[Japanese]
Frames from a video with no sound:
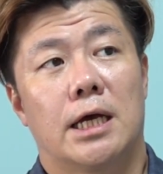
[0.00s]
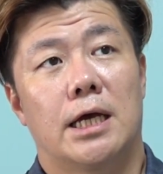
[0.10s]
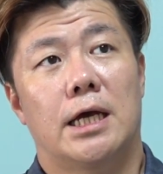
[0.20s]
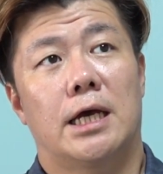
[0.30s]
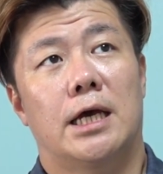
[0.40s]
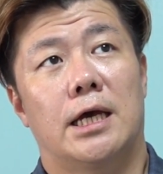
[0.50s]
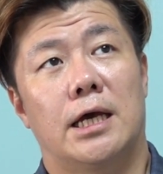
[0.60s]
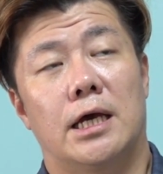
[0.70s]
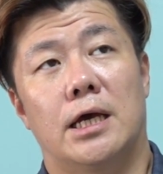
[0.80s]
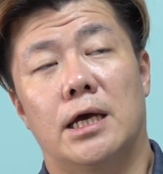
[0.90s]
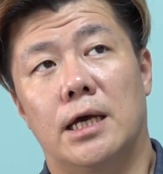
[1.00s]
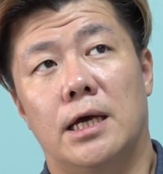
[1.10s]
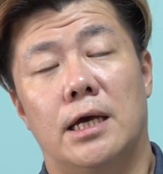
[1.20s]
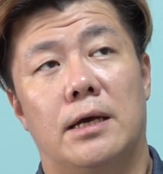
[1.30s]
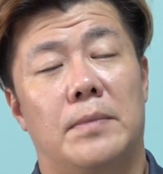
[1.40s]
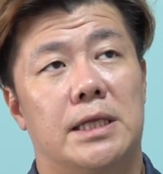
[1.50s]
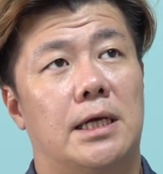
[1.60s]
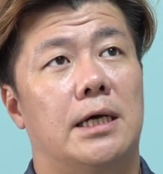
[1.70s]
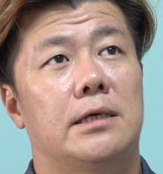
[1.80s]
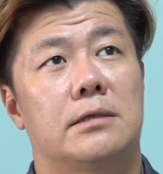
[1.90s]
えー、ま
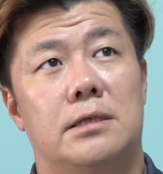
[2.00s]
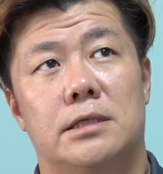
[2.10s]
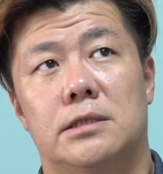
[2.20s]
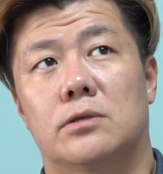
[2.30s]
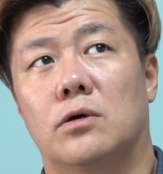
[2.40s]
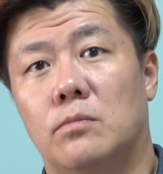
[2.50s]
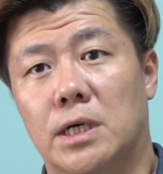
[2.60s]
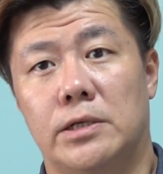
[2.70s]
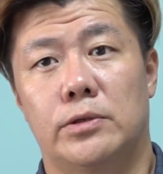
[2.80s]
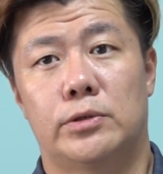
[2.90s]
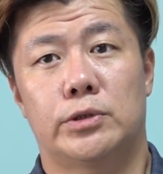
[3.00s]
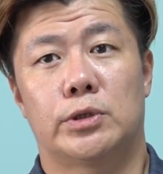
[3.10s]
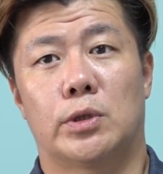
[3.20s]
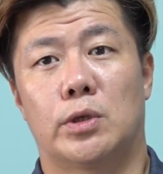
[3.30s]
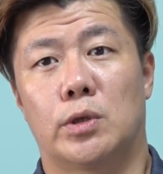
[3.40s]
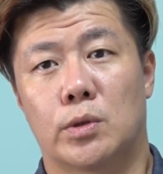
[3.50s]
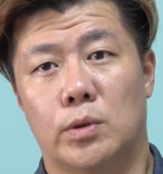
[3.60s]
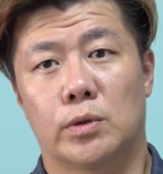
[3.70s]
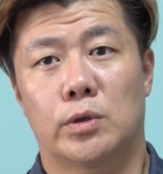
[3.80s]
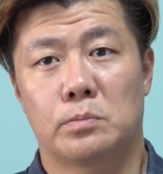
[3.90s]
たイングレーゼとマリオ・ルイの
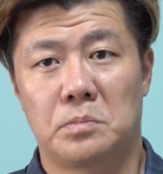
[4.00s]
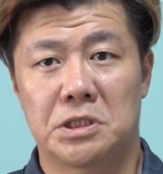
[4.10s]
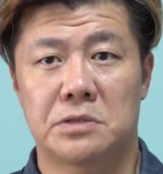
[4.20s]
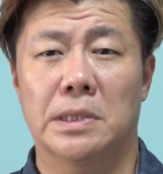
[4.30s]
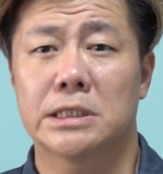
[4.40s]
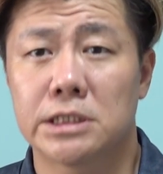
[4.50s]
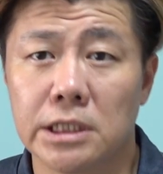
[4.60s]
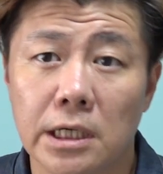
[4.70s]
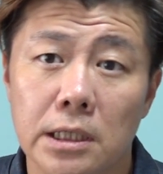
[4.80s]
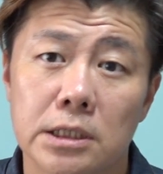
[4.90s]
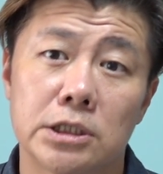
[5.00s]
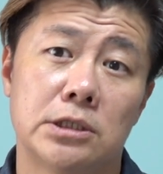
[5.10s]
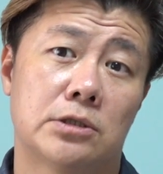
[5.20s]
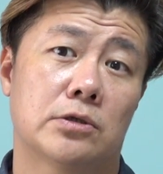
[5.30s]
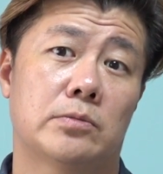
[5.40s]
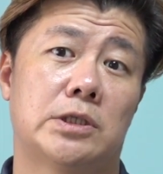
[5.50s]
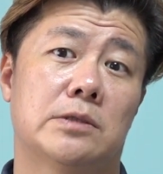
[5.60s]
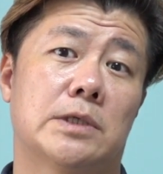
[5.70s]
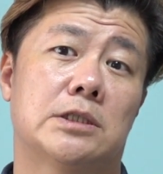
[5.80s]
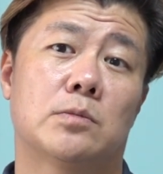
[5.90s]
このミスマッチ身長の
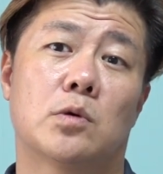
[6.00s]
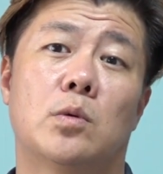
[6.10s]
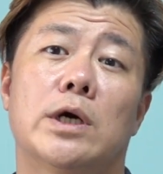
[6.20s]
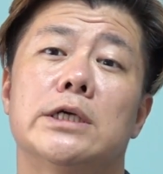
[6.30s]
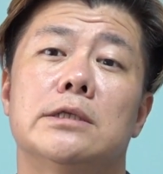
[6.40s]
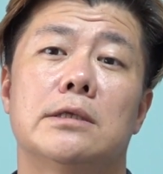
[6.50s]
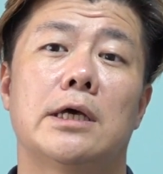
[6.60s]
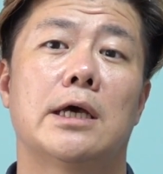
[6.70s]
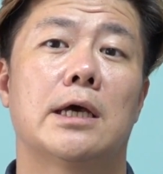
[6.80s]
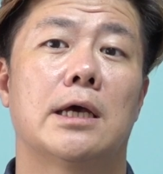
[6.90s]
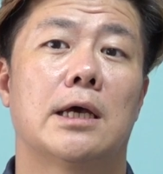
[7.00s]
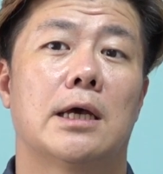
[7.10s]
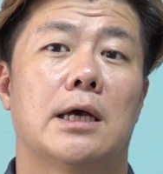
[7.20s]
ミスマッチも怖いんで